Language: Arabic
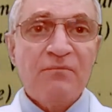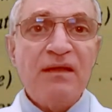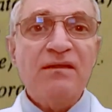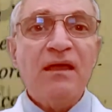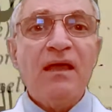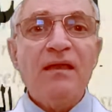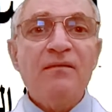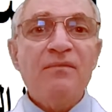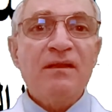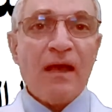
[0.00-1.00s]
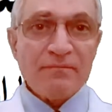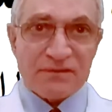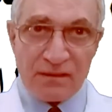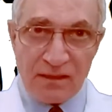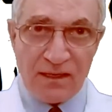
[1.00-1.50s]
بدءا من
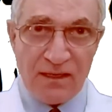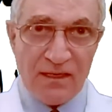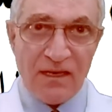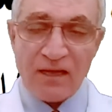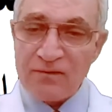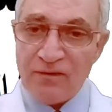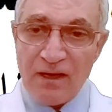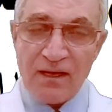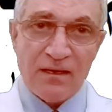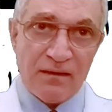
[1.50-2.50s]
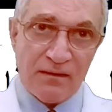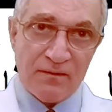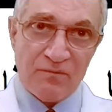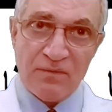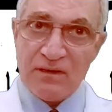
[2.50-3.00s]
ابسطها للاطفال
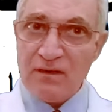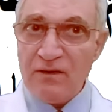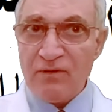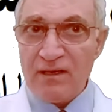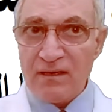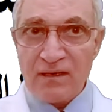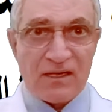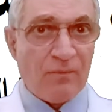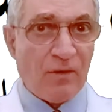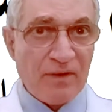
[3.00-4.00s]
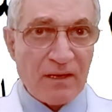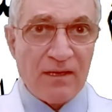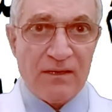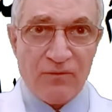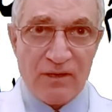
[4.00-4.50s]
اللي هو الكاموميل
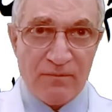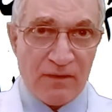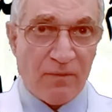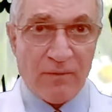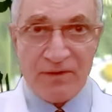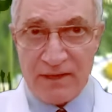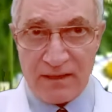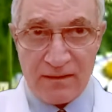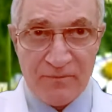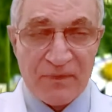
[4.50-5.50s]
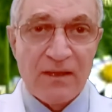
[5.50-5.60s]
اللي هو البابونج